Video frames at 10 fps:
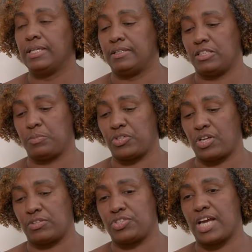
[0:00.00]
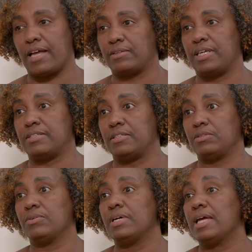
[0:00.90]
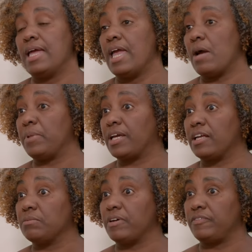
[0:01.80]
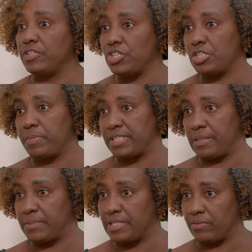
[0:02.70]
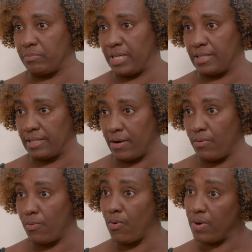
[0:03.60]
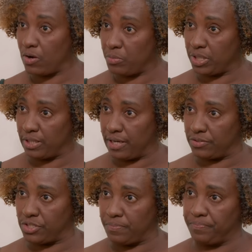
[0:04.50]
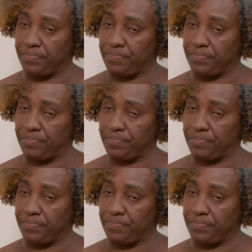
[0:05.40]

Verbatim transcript: Nesse projeto de rato e resíduo, é aplicada uma ficha de percepção ambiental com a comunidade.